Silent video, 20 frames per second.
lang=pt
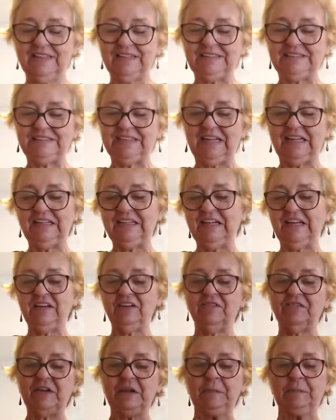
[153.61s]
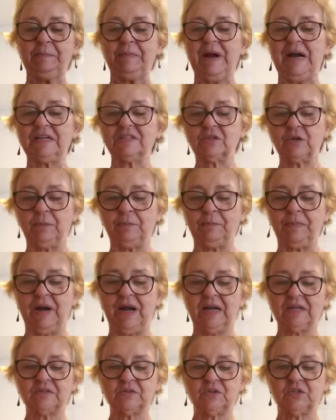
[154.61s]
E ali ele vem passo a
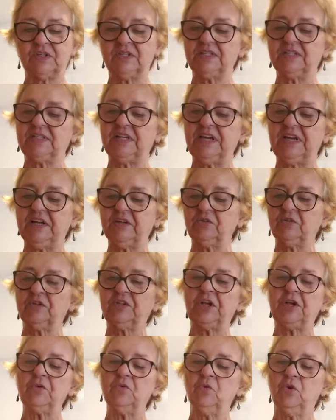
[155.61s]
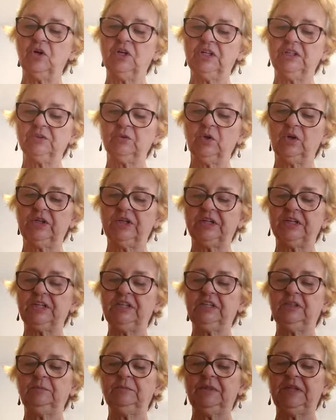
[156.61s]
passo dizendo: tem um
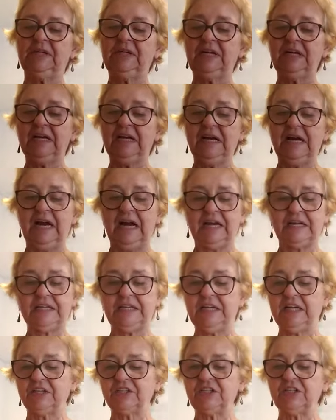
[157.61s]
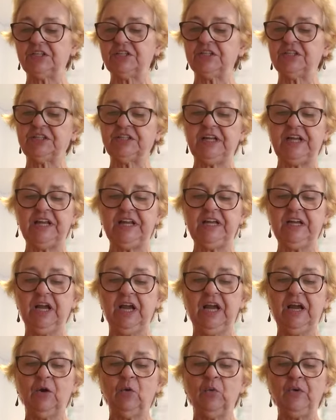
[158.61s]
organograma, aqui a gente tem
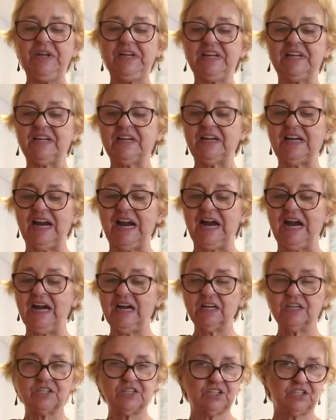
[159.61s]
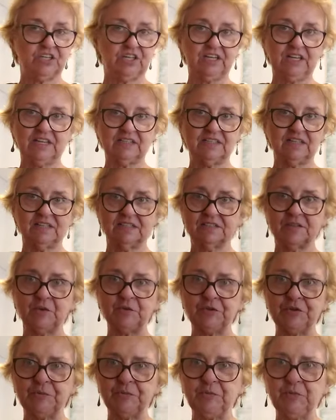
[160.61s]
o encarte, que é a
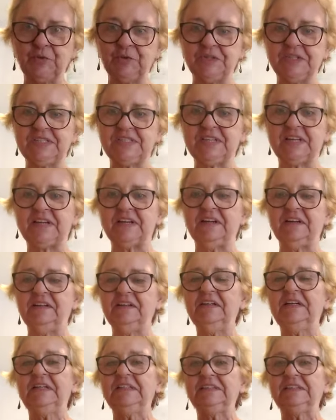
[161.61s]
sessão de música,